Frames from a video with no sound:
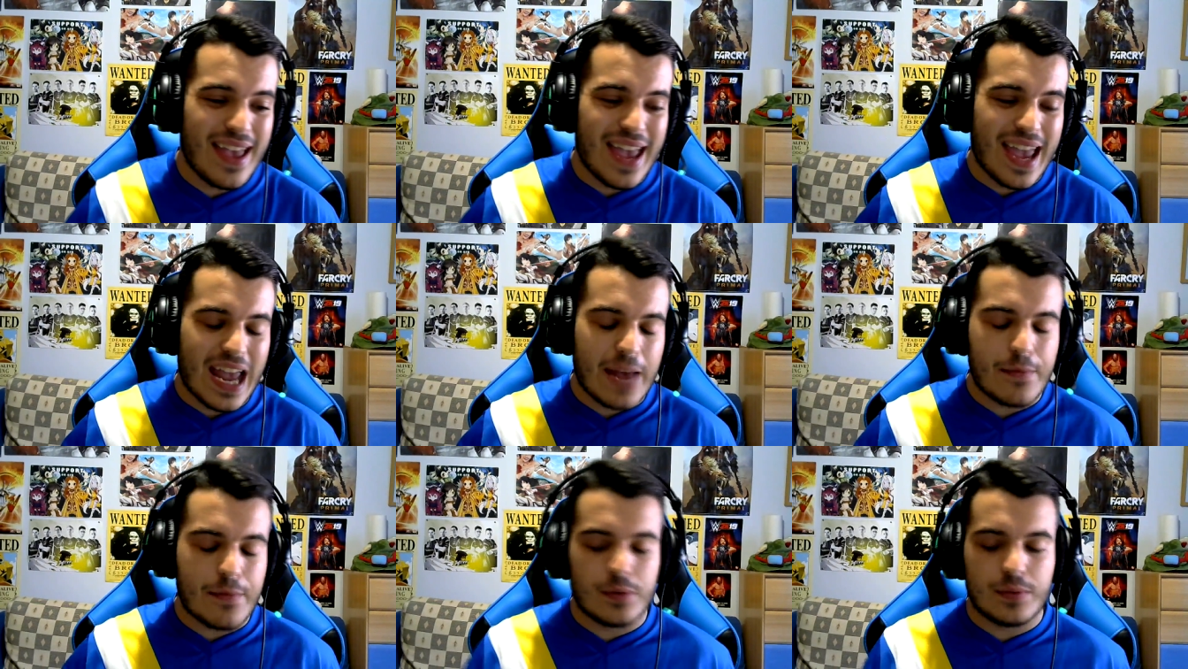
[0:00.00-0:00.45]

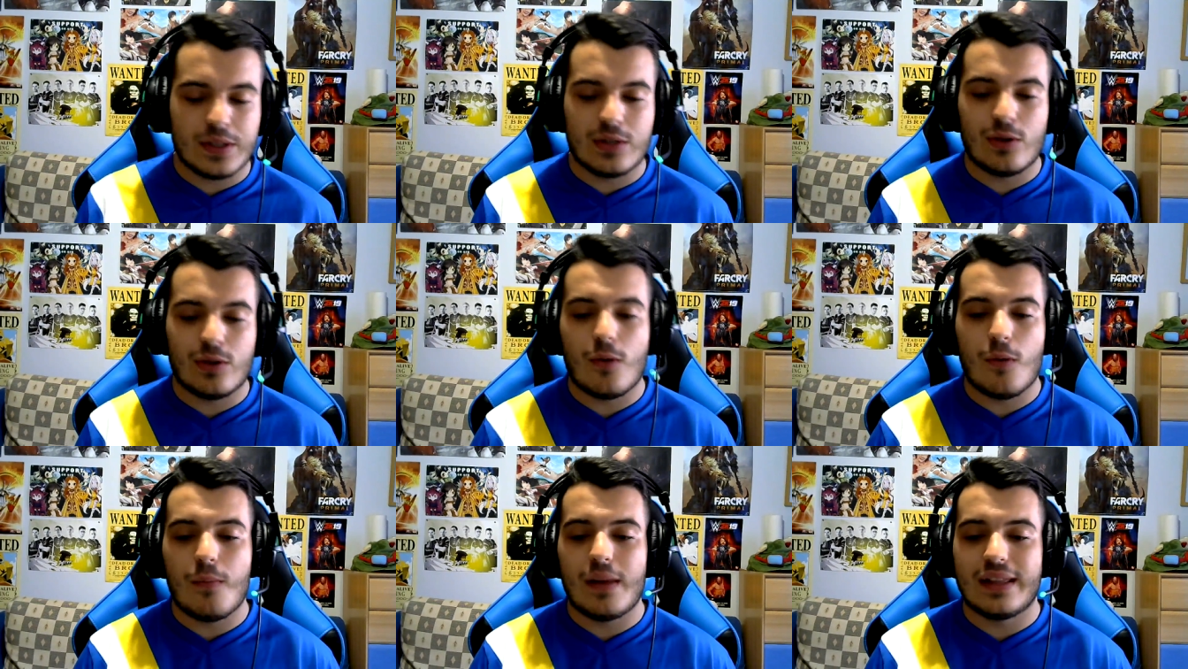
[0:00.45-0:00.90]
Hemos
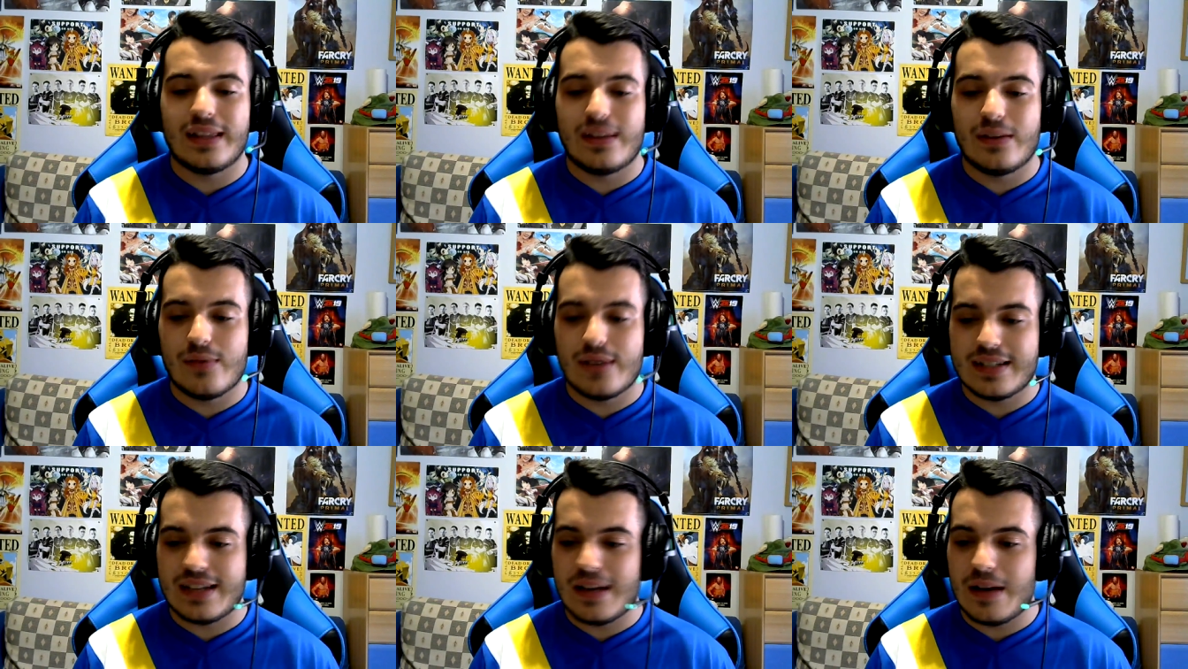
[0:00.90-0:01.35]
visto combate
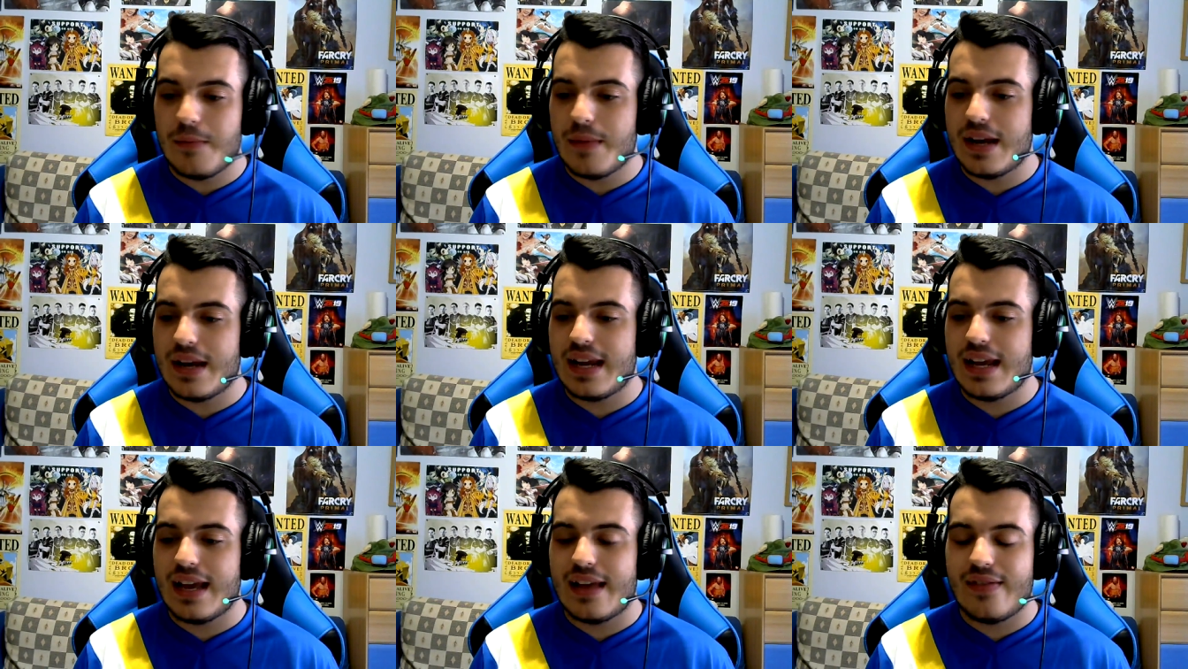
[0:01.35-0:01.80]
en
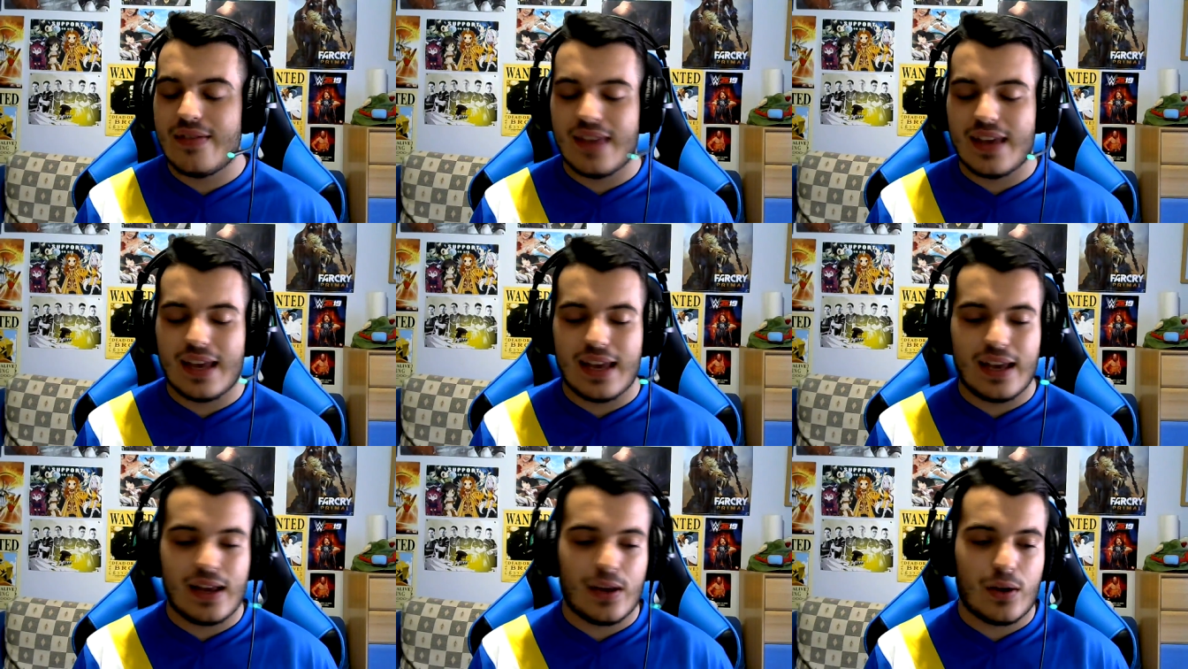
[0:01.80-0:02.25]
WrestleMania
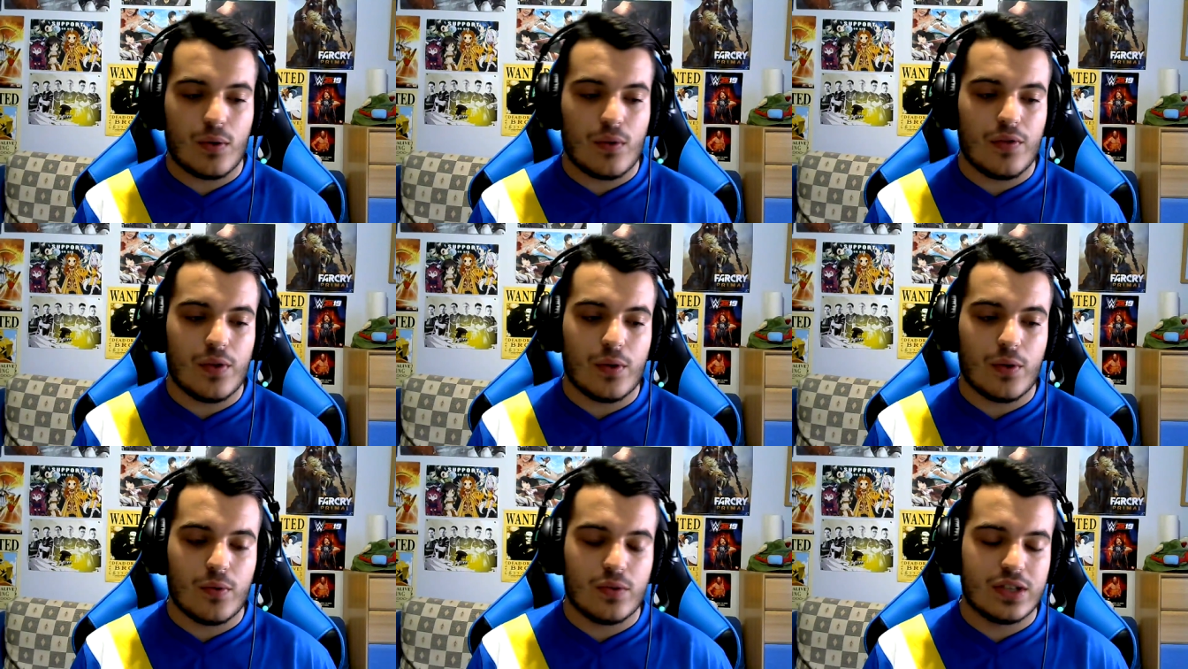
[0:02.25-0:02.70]
de
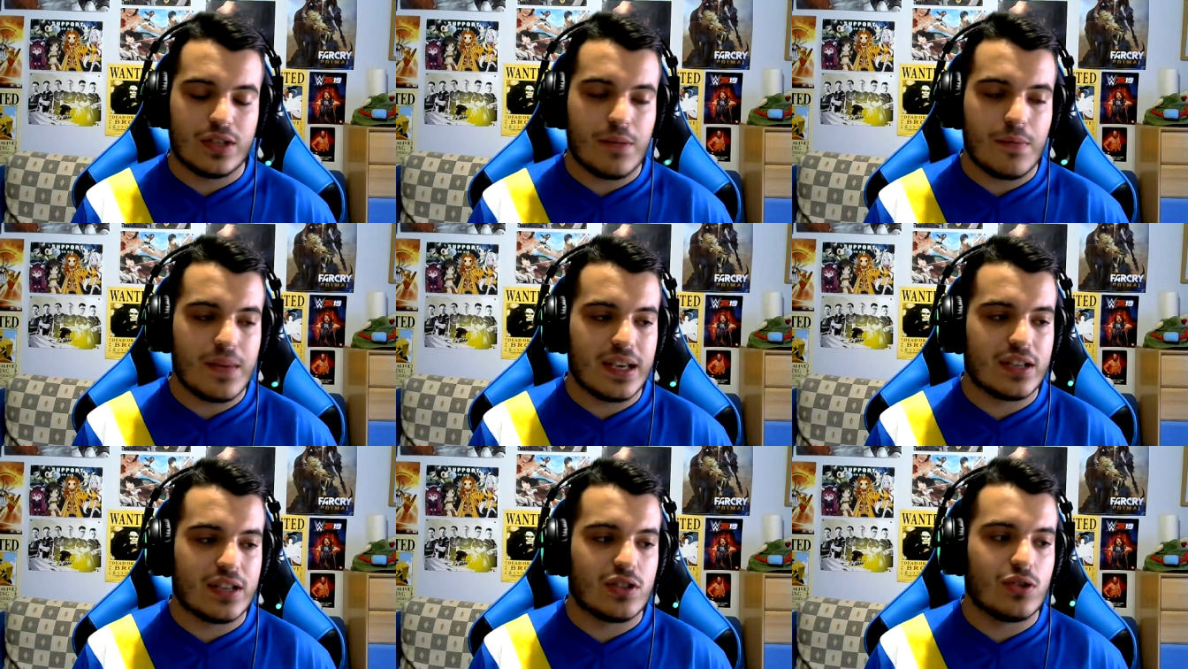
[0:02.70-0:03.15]
Ronda Rousey
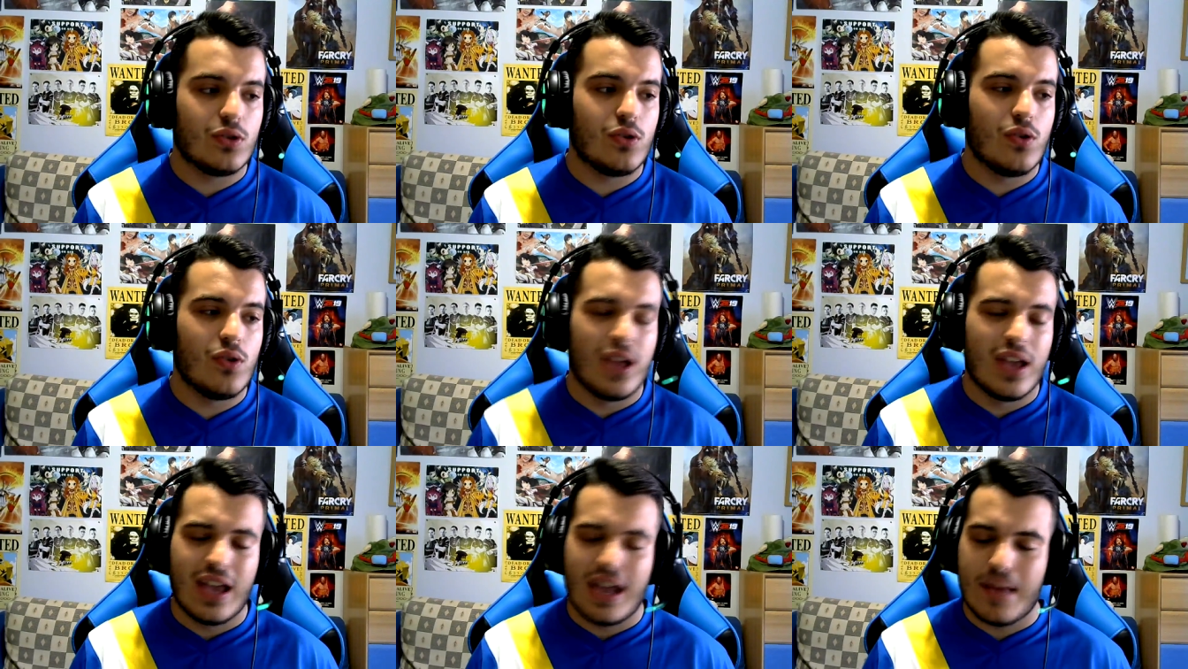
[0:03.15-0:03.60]

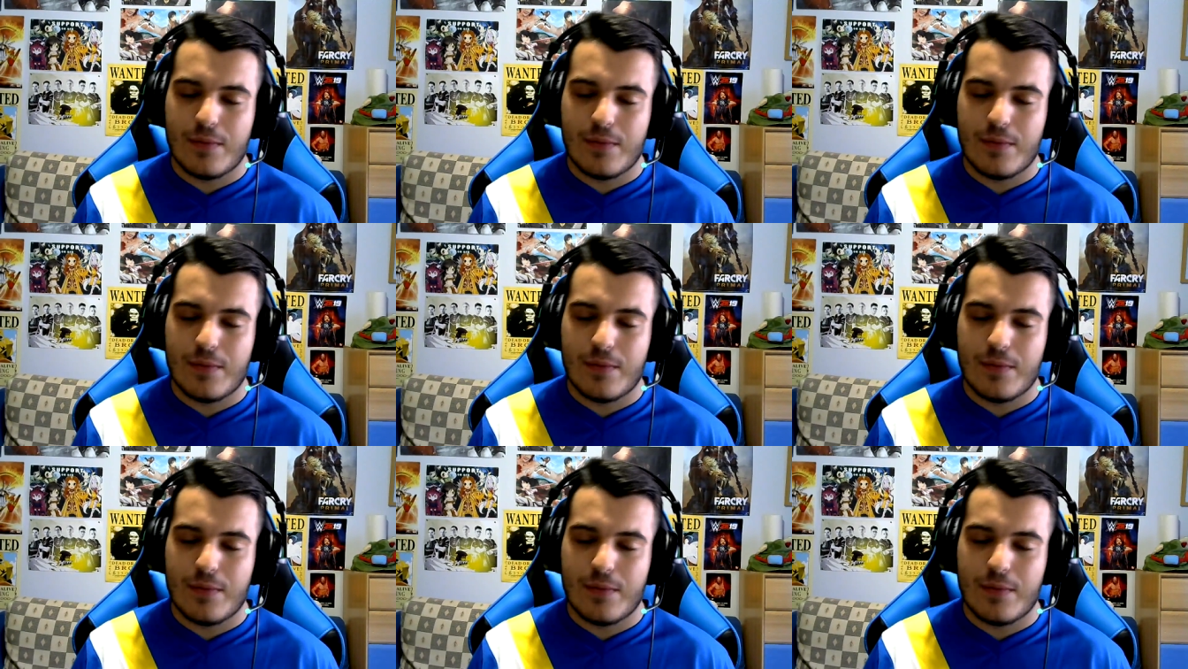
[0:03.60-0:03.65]
mixto.